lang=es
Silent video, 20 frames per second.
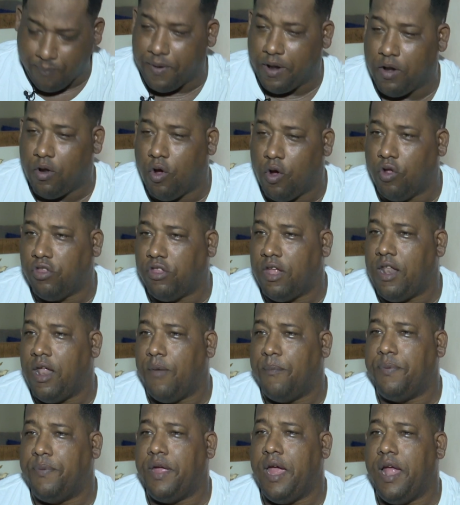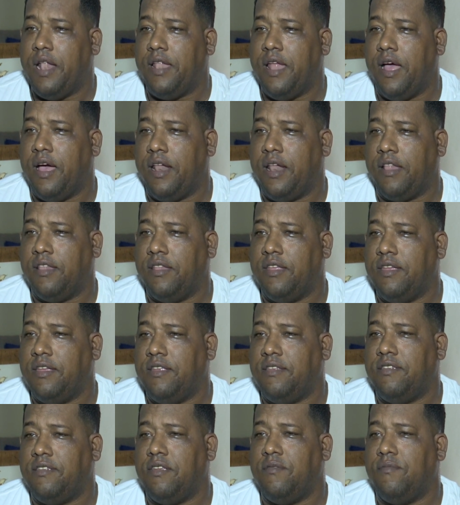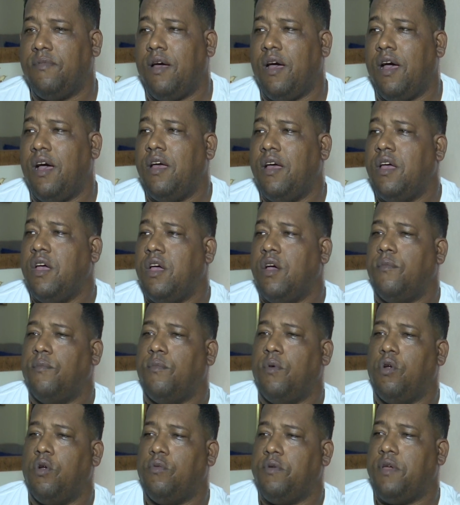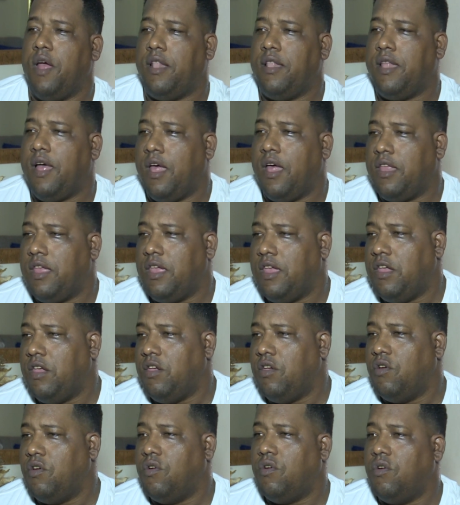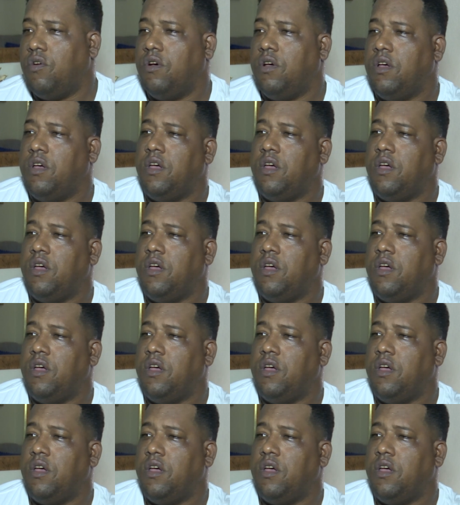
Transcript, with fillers: pelota en la pierna grandísima, volví al Darío.